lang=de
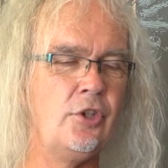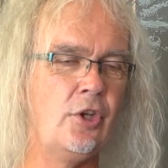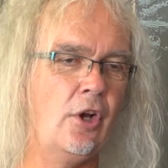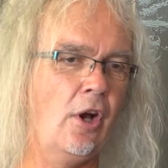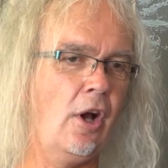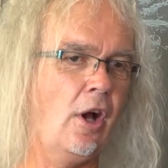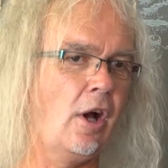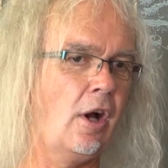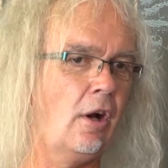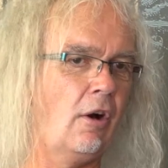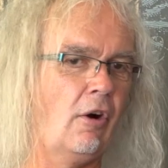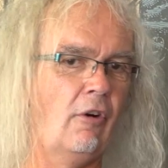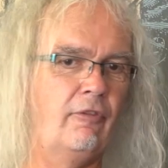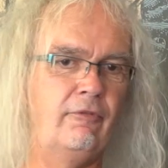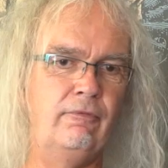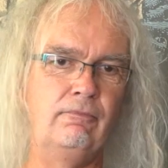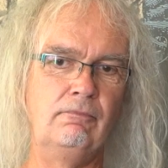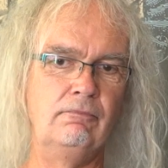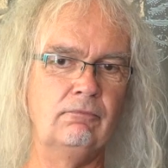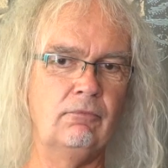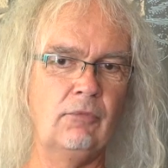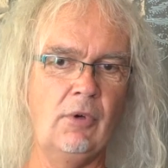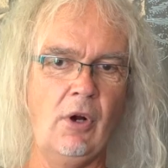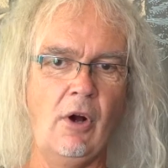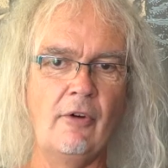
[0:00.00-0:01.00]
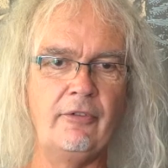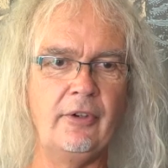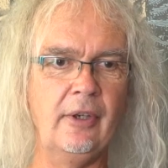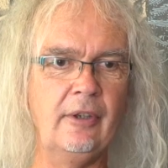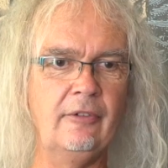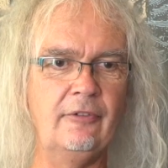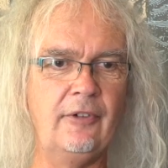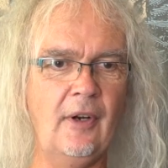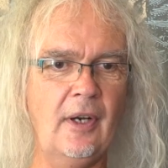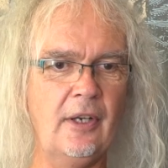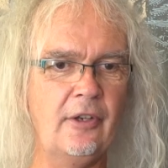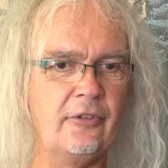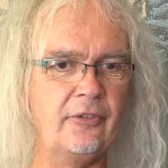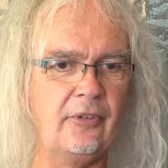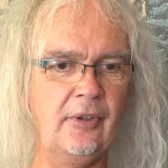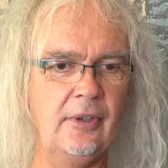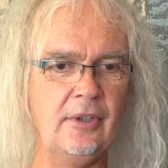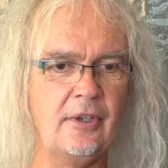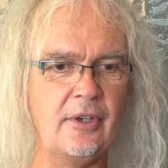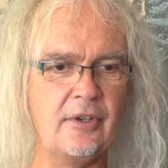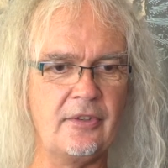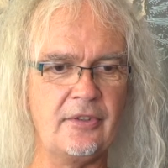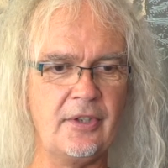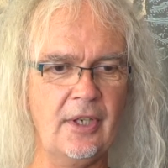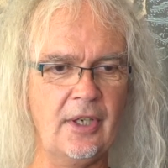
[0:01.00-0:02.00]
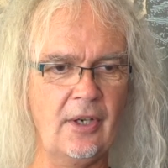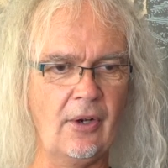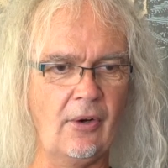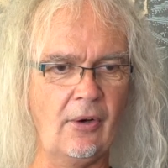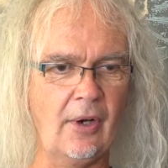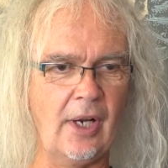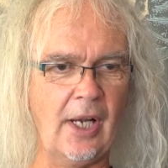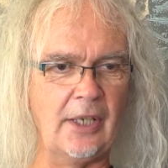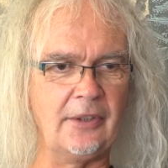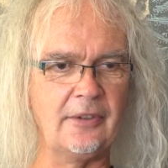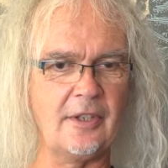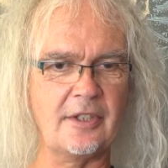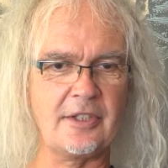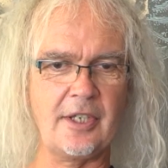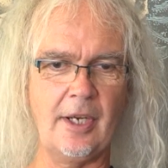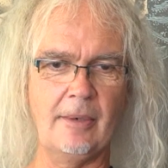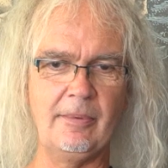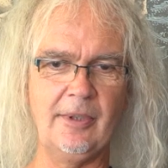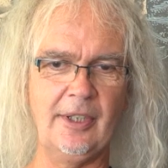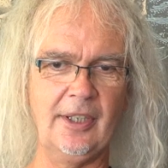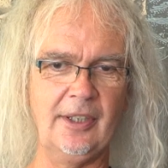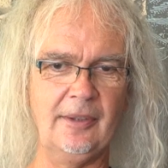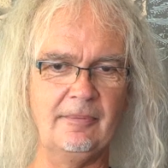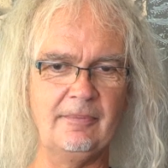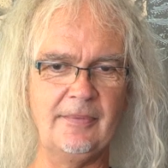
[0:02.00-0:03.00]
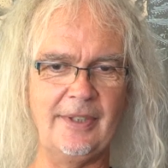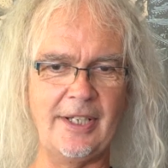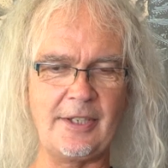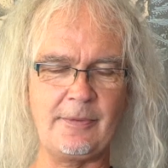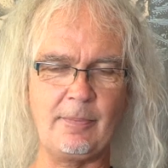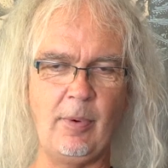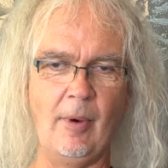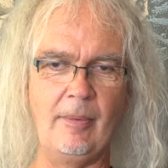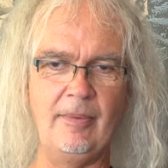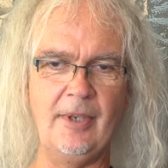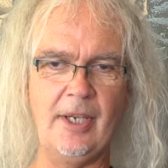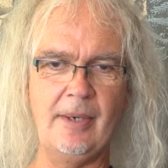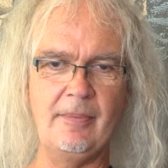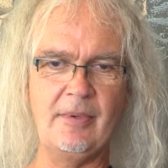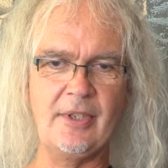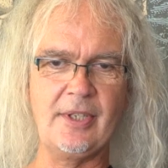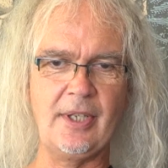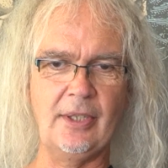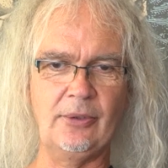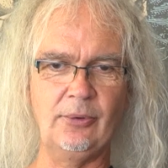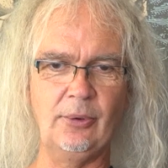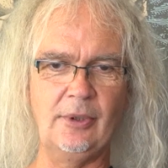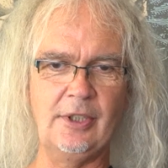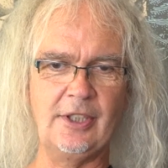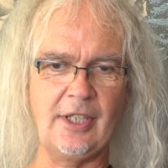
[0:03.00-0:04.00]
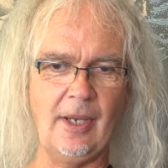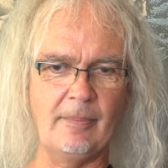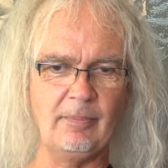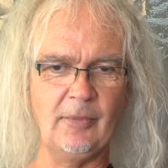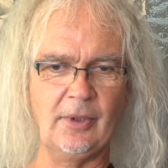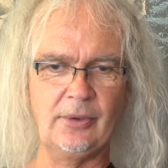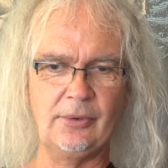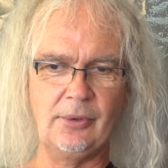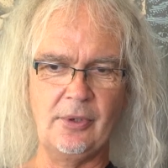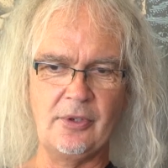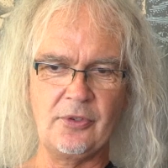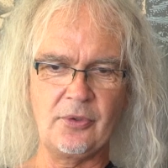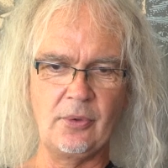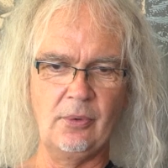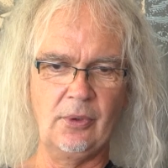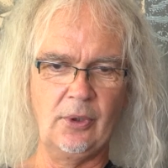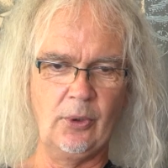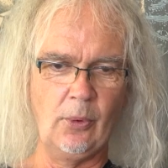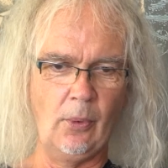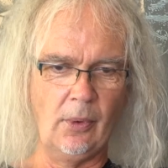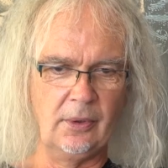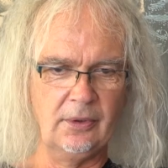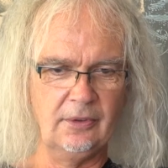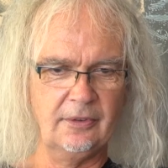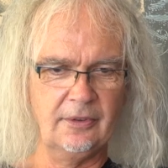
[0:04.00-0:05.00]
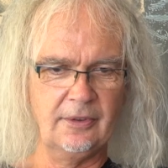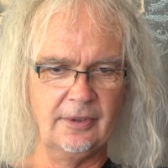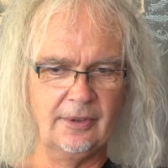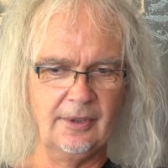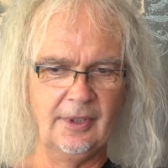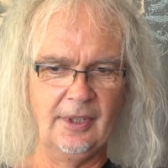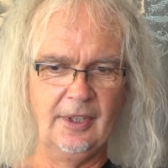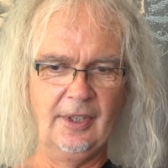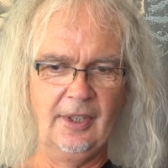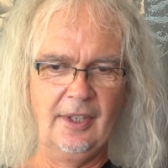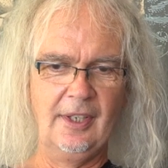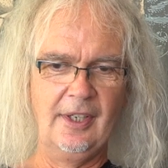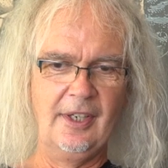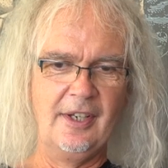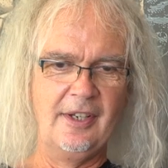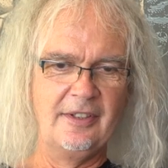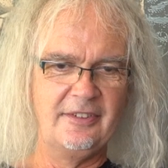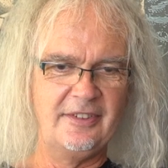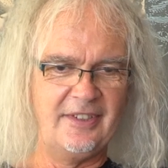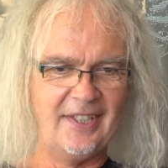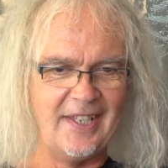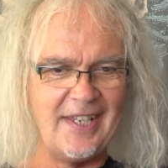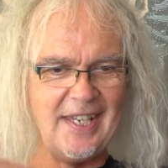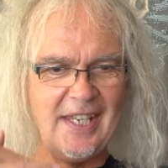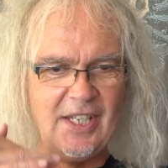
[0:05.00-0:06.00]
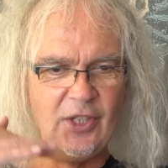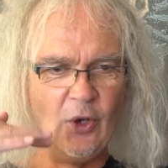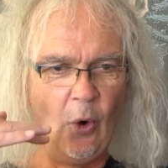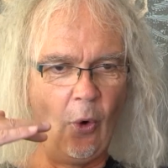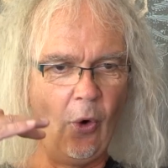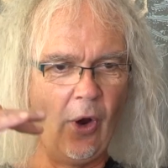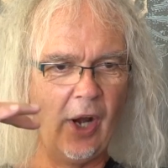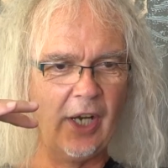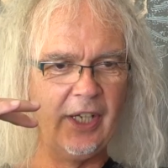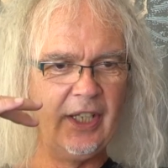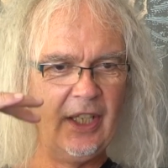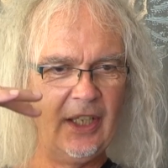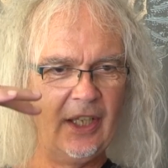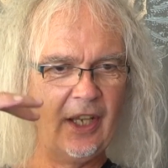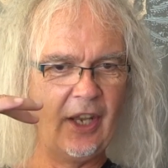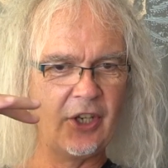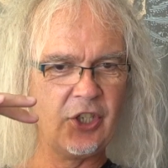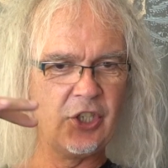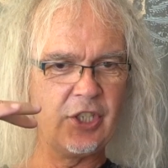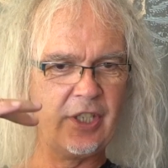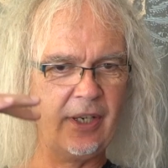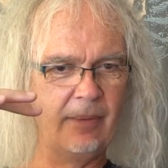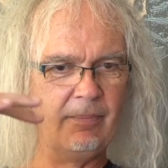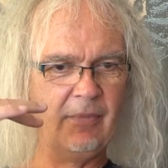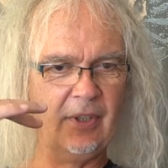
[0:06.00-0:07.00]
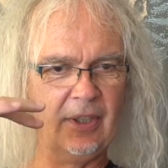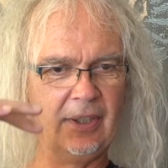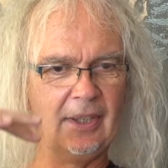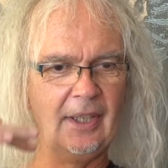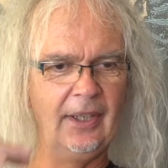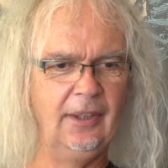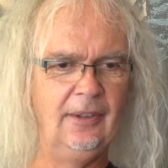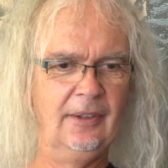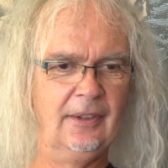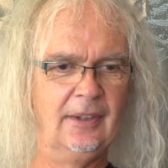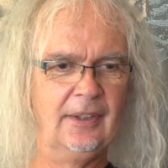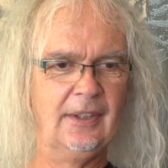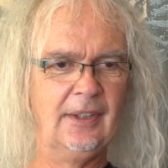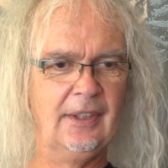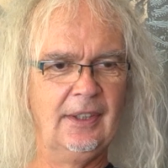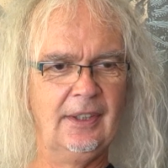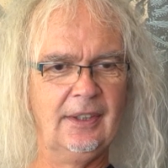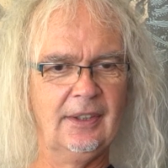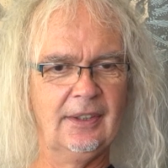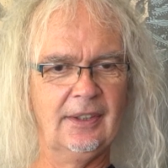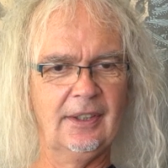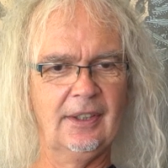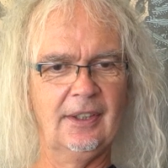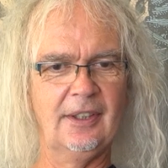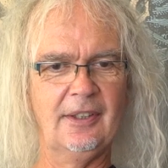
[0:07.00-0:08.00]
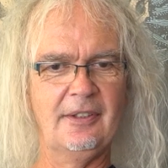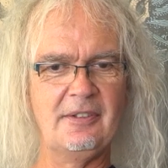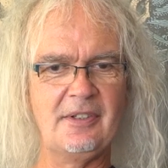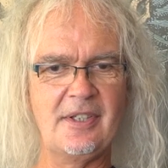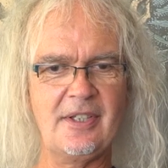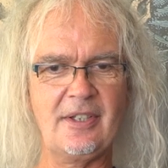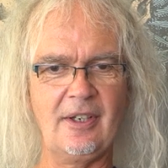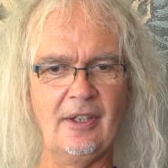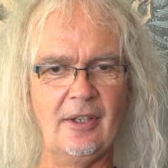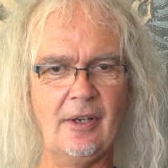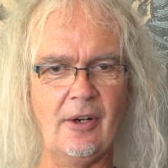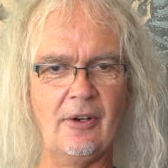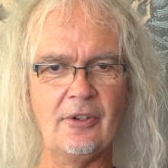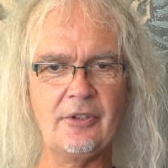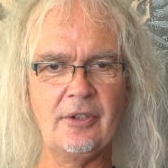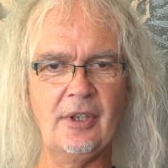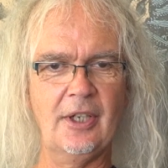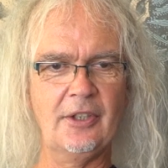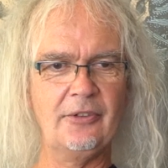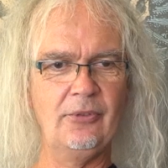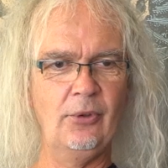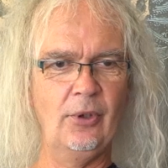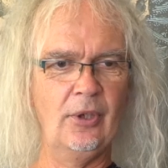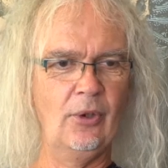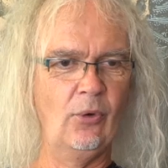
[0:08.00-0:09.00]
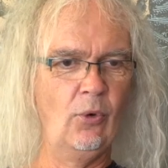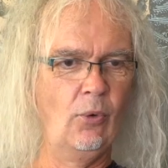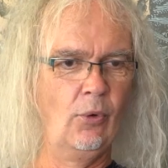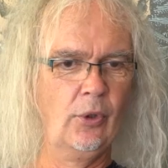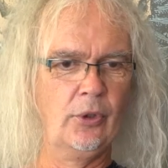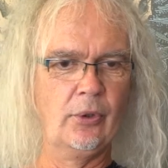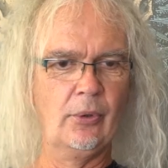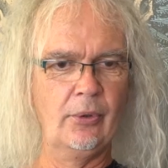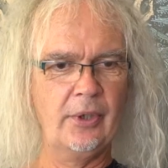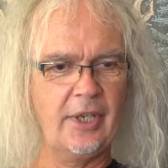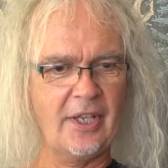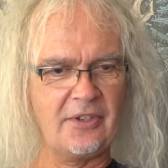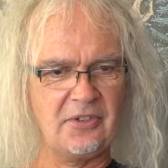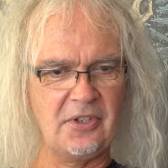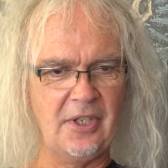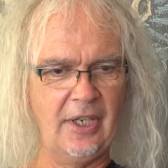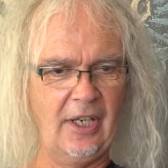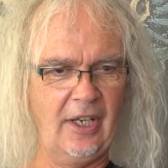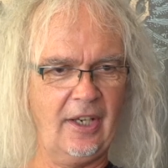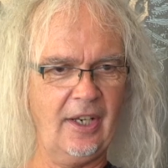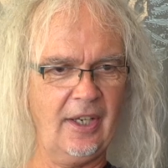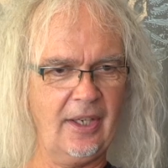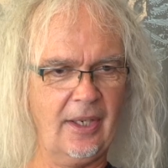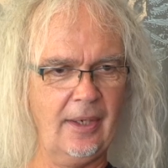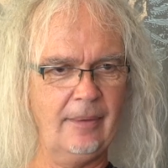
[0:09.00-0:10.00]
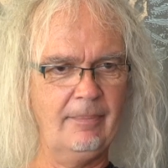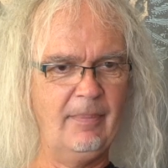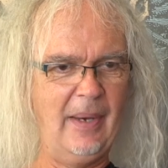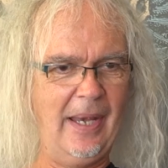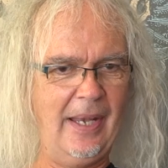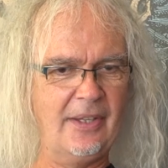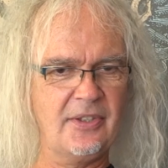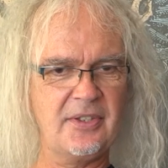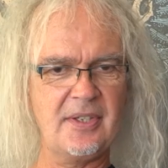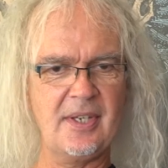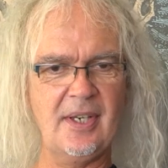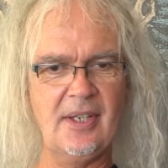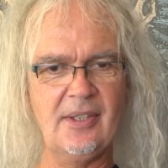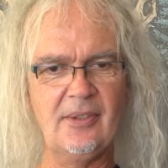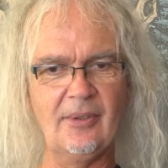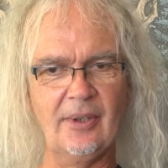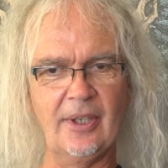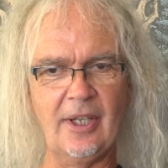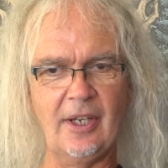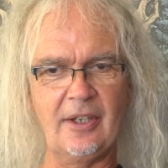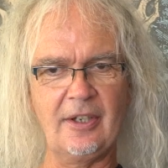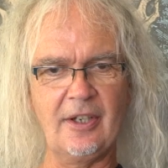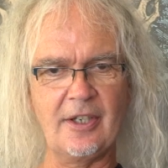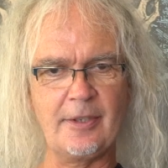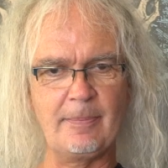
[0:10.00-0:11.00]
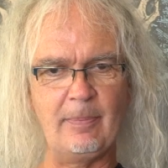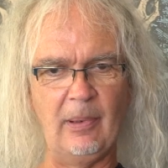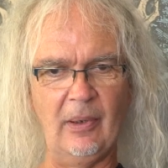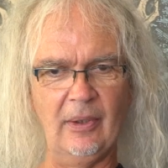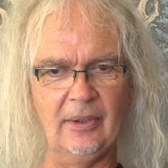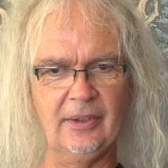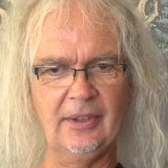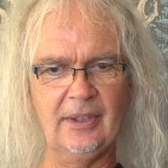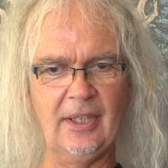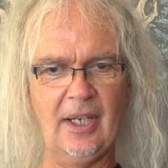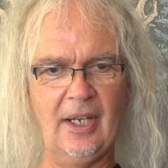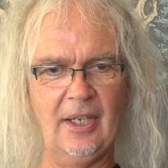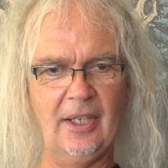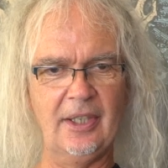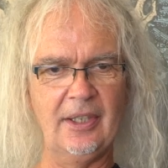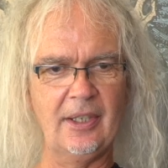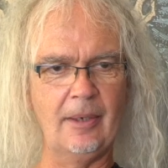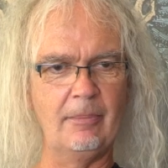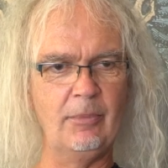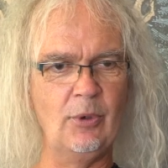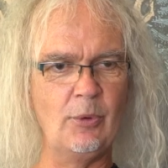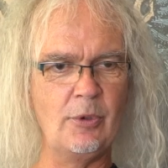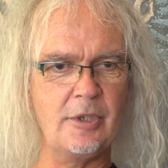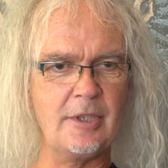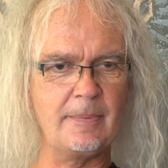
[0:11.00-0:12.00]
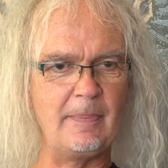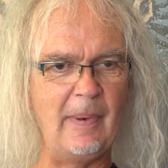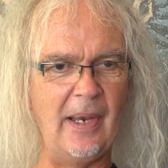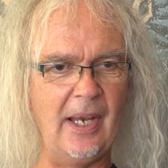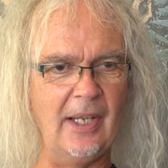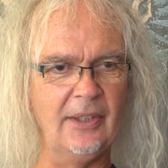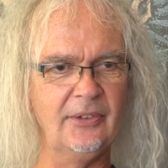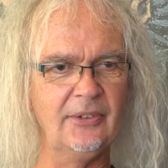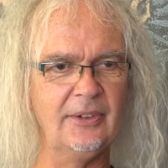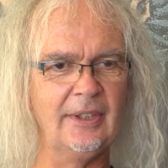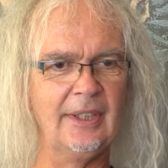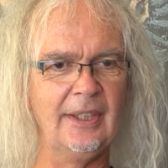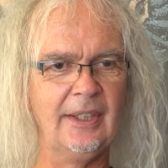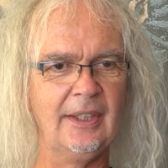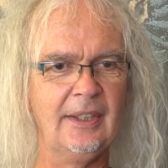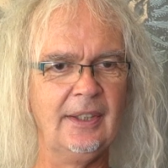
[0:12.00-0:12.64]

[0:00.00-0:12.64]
ja, auf, auf jeden Fall. Ich finde, ich singe auch anders. Aber das Problem ist natürlich, ich habe natürlich so einen Grundtenor in der Stimme. Ne? Ja. Äh, ist genauso, als würde Udo jetzt in einer Reggae-Band singen oder Chris Boltendal in einer Blues-Band.